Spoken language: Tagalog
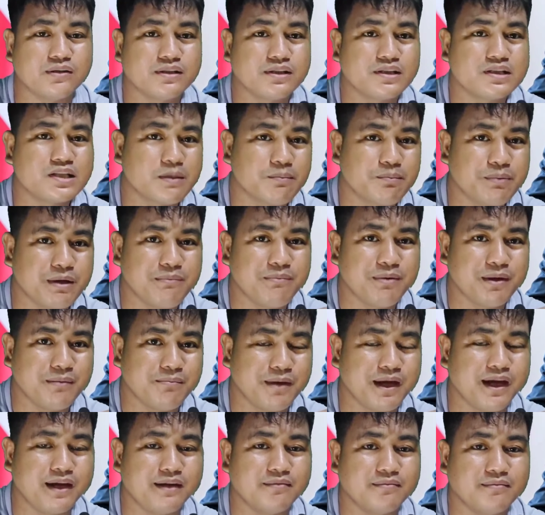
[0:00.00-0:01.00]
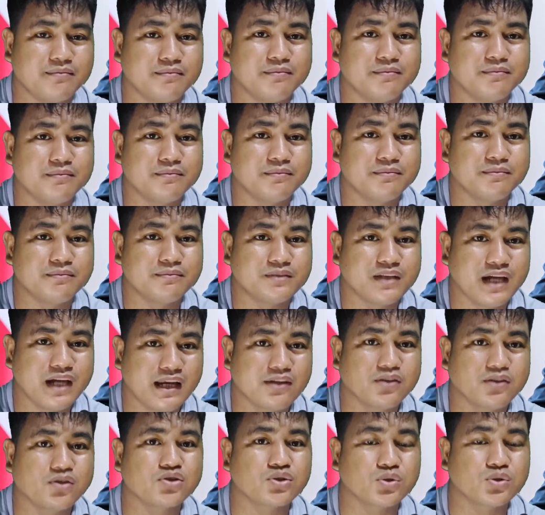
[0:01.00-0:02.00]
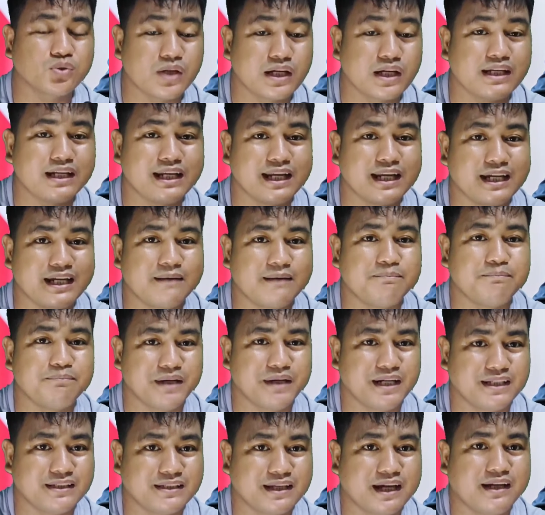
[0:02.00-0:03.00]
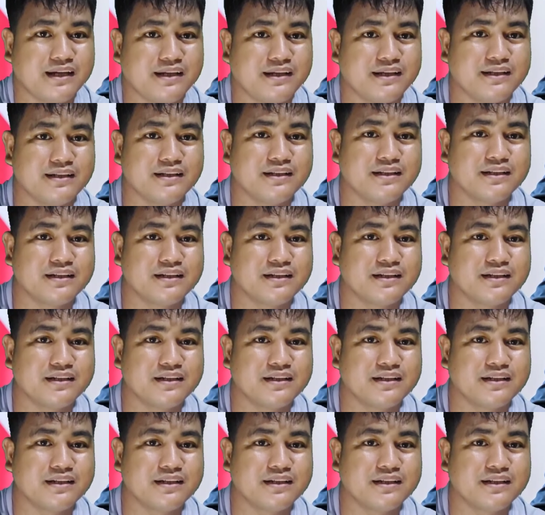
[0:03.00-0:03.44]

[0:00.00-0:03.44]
si PBBM dahil gusto na nila yung palitan.